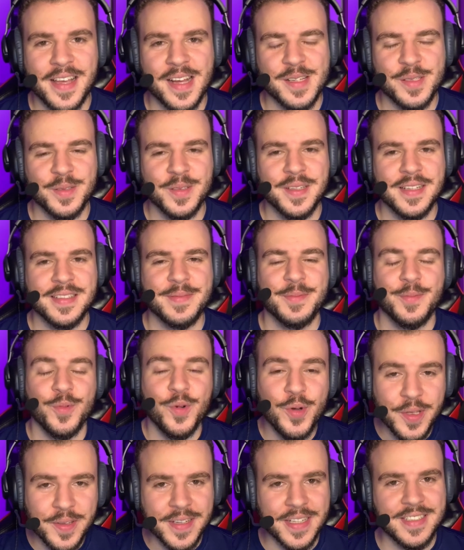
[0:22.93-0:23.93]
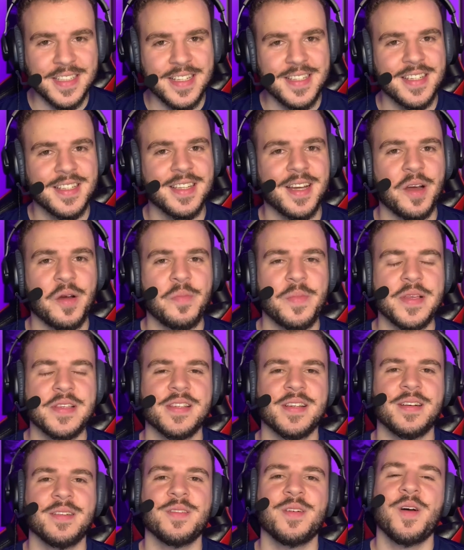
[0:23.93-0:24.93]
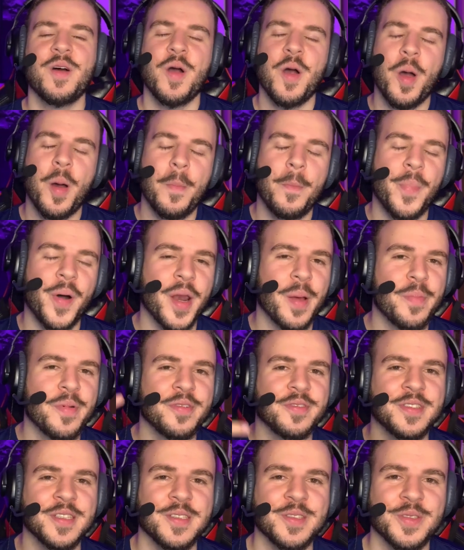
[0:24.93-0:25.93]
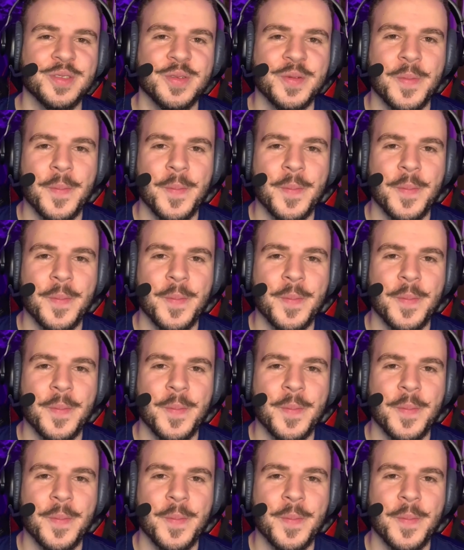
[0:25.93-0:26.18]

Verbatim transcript: que ajuda muita gente que tá começando. Bora pro vídeo.